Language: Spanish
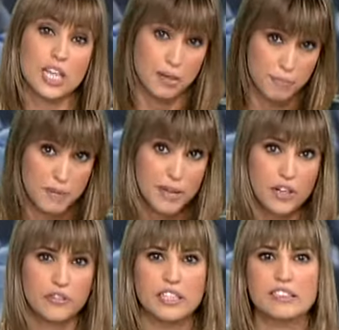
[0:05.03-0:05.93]
el
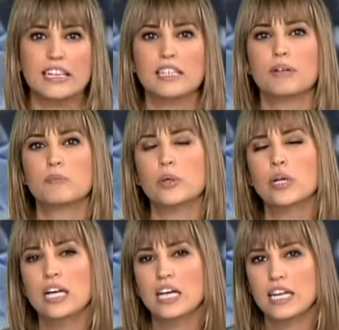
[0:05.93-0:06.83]
primero frente al Liverpool,
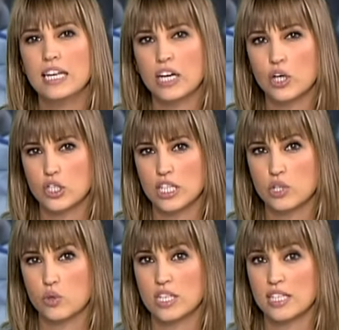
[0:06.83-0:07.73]
lejos de
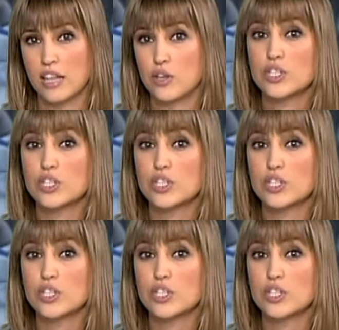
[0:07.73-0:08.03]
su estadio.